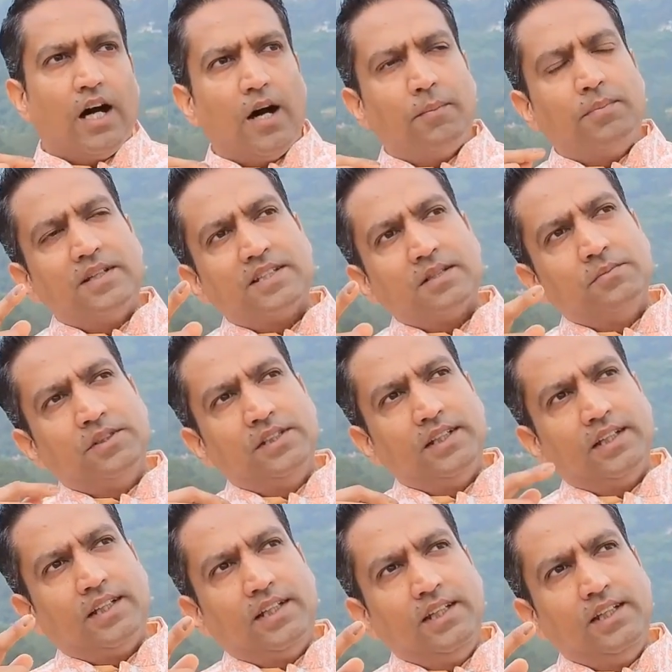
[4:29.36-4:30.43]
आप ये
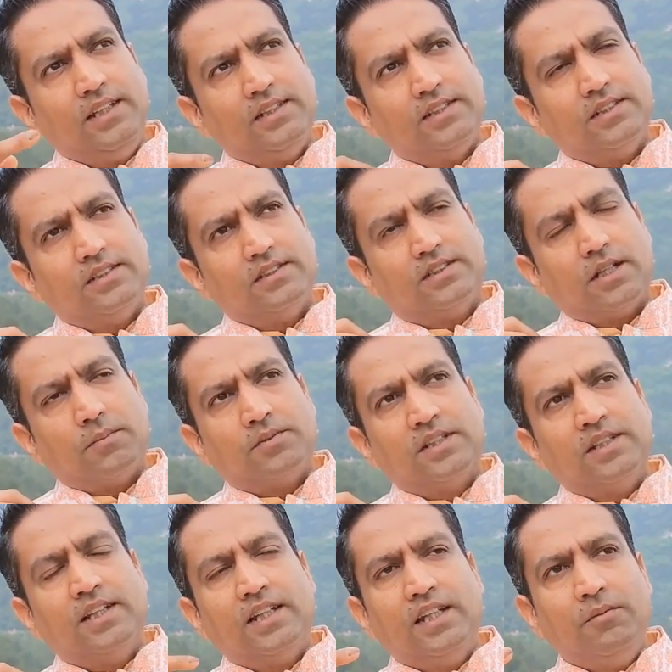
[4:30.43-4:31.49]
समझिए कि जब
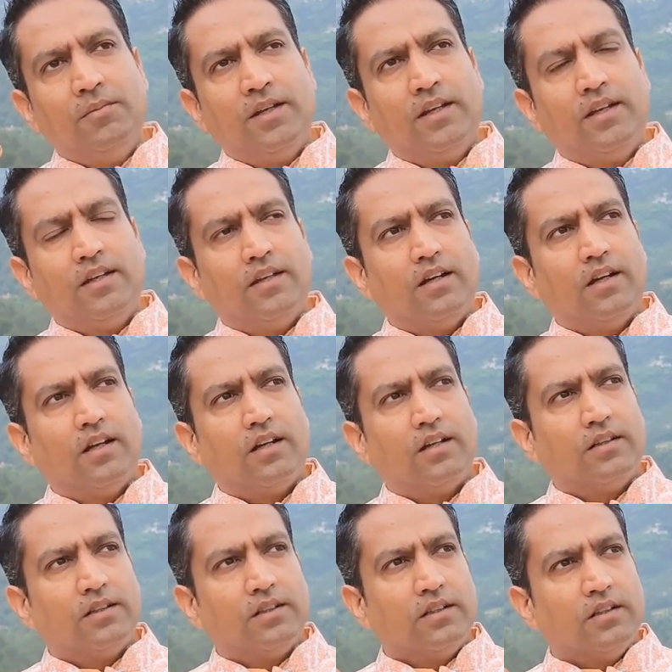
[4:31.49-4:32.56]
ज़िंदगी में
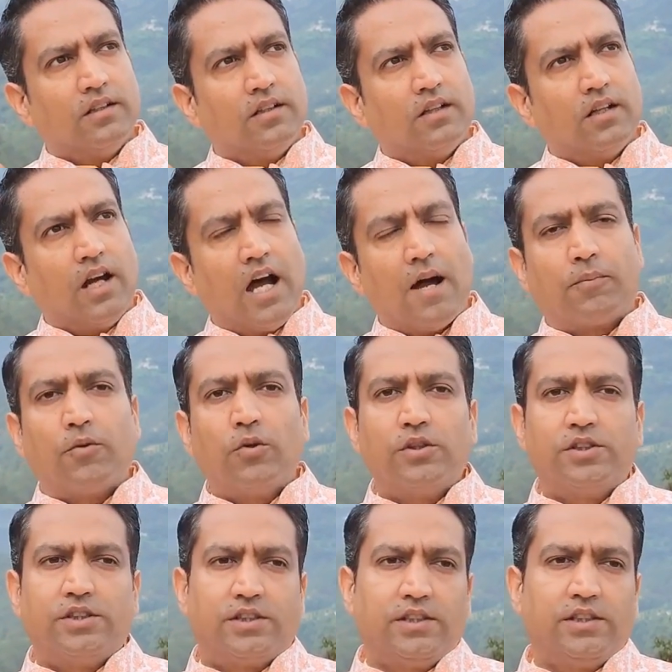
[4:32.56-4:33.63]
आपको
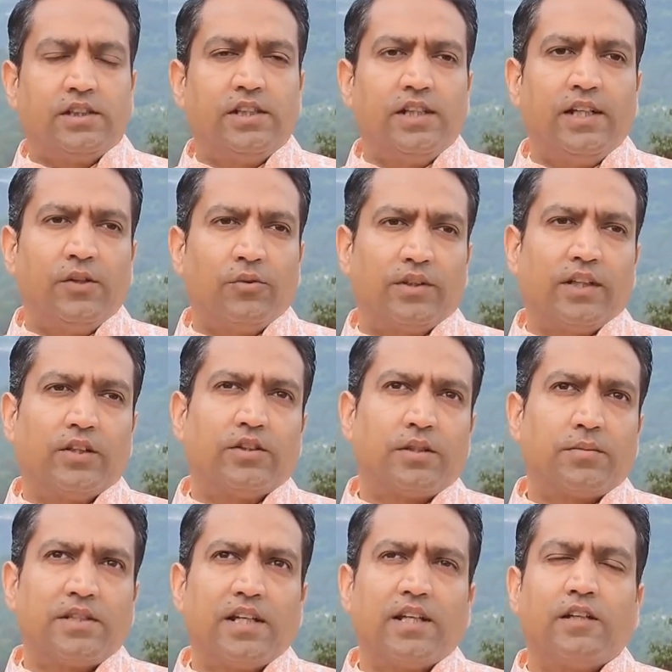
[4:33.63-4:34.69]
कुछ डिसीजन लेने होते हैं तो
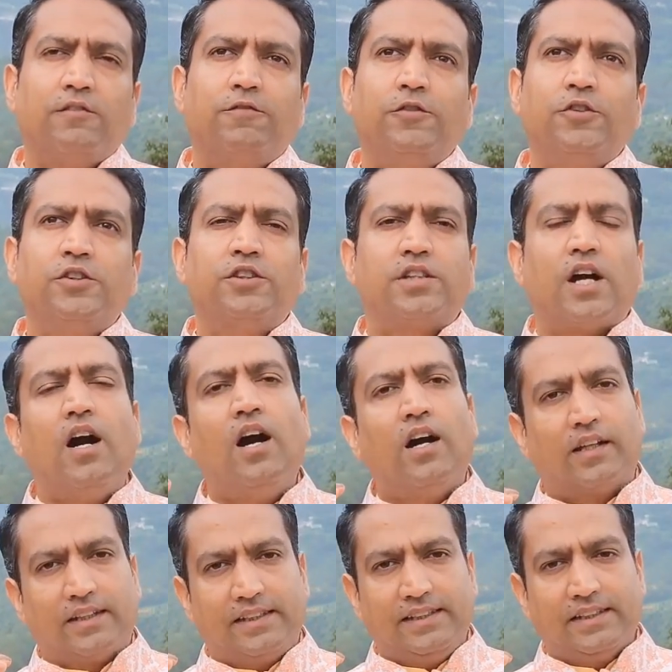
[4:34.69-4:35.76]
सबसे ज़्यादा कन्फ्यूजन्स कहाँ
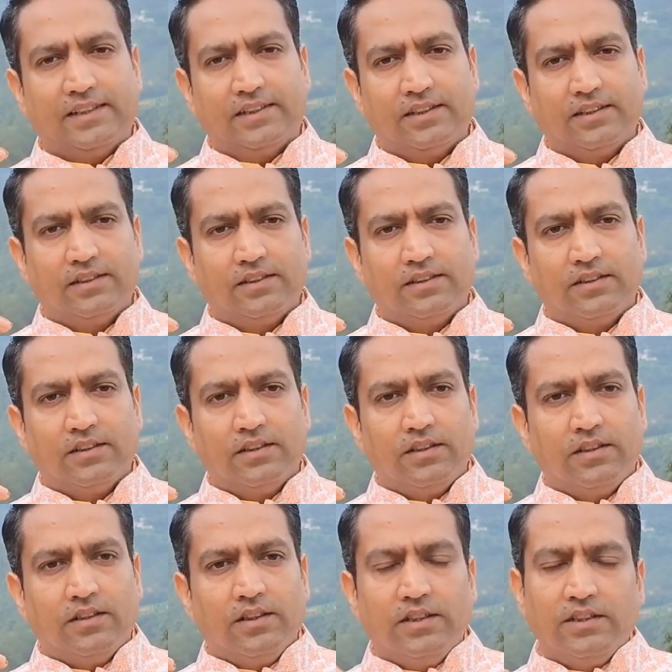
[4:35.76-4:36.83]
आती हैं
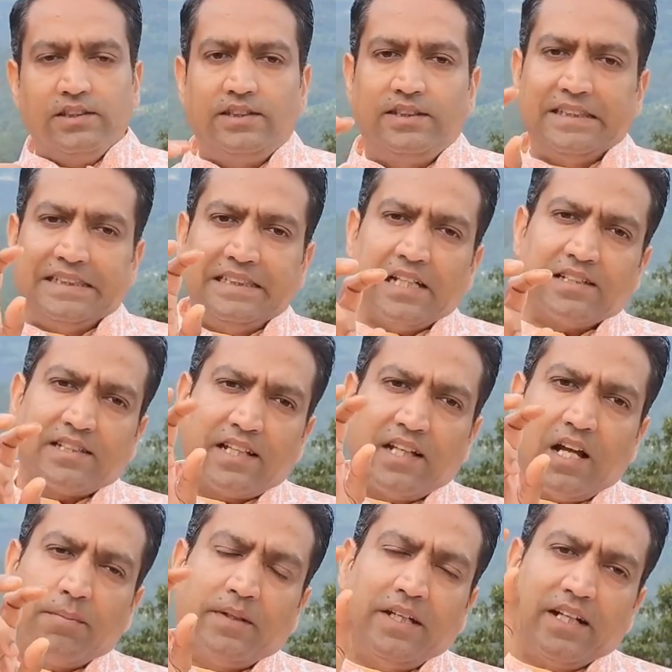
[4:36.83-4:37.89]
जितना
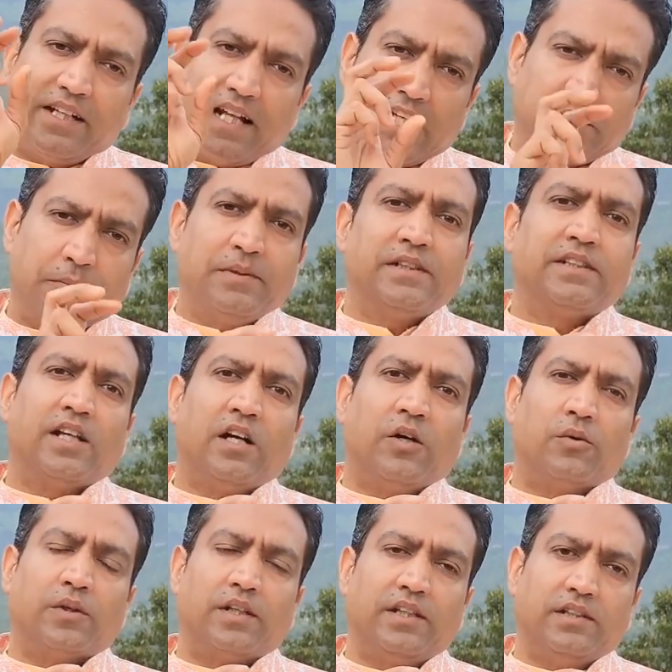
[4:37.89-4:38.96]
ज़्यादा आपकी अटैचमेंट जहाँ
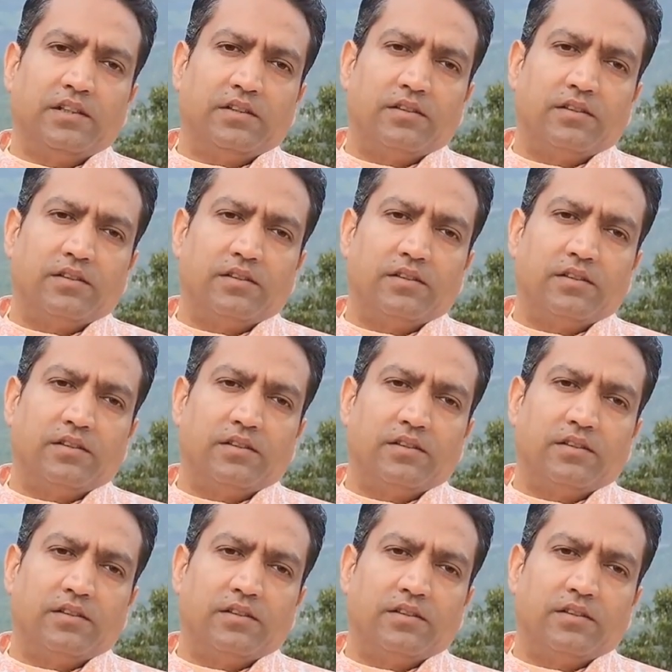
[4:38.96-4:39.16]
होगी